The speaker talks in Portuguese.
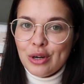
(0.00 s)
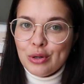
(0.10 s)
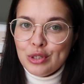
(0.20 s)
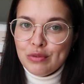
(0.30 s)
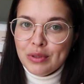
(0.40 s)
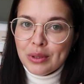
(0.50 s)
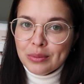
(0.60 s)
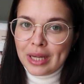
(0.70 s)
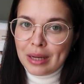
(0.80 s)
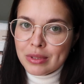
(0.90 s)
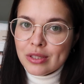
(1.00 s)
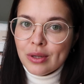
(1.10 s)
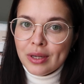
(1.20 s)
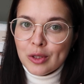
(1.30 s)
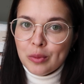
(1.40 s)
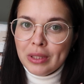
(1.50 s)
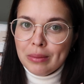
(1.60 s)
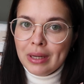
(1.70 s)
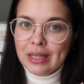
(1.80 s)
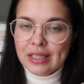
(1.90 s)
Hoje eu vim contar a minha história com
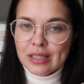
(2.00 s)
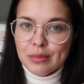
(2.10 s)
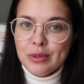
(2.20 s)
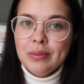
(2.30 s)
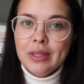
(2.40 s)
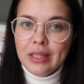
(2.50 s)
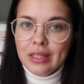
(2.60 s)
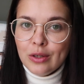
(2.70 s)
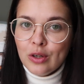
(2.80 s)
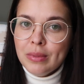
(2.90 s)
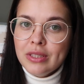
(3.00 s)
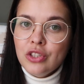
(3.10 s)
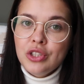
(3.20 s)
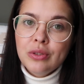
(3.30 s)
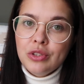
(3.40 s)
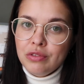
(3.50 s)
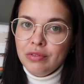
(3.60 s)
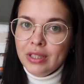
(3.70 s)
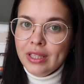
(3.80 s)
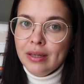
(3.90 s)
minimalismo e como esse estilo de
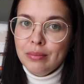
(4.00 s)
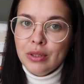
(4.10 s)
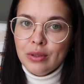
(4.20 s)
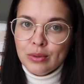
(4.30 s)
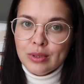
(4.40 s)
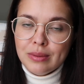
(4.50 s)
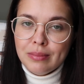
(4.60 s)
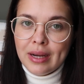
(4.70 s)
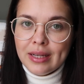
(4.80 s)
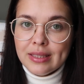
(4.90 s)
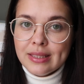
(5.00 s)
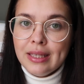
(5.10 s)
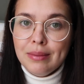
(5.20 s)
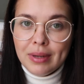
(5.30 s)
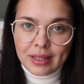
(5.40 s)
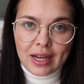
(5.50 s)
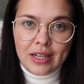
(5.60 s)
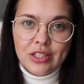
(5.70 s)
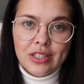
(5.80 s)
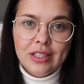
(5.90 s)
vida me trouxe mais
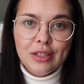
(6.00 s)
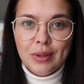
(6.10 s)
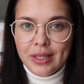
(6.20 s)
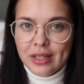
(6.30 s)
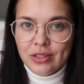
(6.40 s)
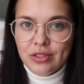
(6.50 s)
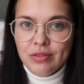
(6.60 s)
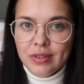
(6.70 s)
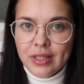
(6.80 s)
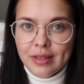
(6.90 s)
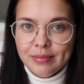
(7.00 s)
liberdade e qualidade de vida.